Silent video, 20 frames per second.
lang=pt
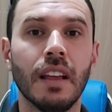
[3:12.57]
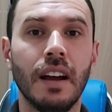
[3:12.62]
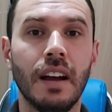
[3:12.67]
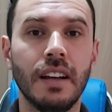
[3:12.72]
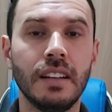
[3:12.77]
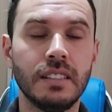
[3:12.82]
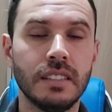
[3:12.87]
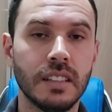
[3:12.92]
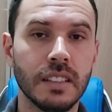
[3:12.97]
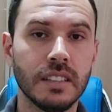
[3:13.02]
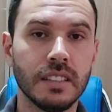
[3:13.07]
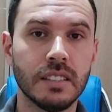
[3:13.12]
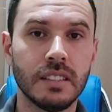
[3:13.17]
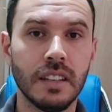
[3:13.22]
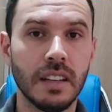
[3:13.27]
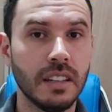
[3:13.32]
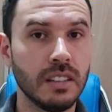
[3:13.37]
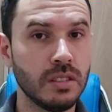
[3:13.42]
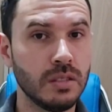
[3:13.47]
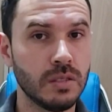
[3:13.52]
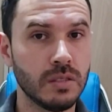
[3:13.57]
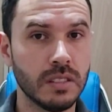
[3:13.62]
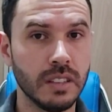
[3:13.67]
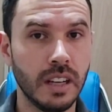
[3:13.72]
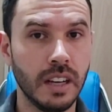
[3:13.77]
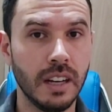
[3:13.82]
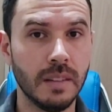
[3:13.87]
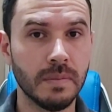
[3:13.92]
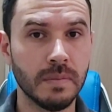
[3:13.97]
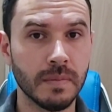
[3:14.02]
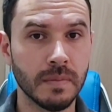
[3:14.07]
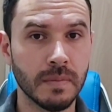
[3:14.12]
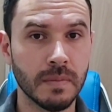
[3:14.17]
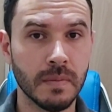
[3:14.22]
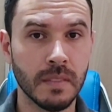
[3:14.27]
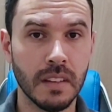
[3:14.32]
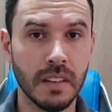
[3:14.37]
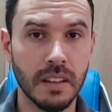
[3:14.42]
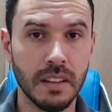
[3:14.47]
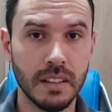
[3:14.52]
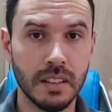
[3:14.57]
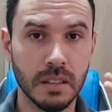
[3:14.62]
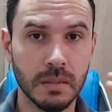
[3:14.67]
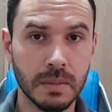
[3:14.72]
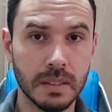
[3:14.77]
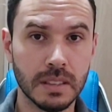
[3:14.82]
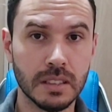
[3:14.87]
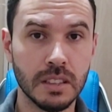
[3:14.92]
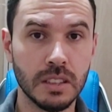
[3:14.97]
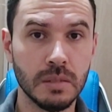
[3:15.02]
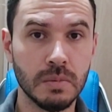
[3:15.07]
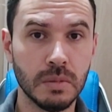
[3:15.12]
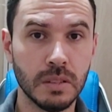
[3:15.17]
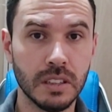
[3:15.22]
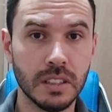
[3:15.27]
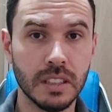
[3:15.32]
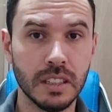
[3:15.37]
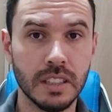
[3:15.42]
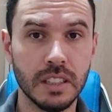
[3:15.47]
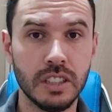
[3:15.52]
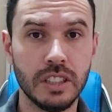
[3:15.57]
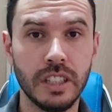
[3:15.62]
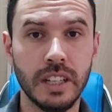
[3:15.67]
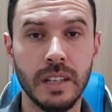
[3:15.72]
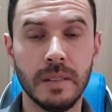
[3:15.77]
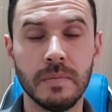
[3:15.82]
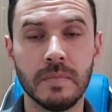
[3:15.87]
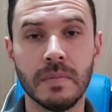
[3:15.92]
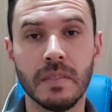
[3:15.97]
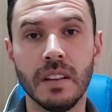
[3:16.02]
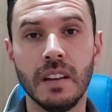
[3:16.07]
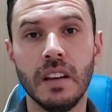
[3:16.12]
a esse acesso, tá? Então, bastante importante aí.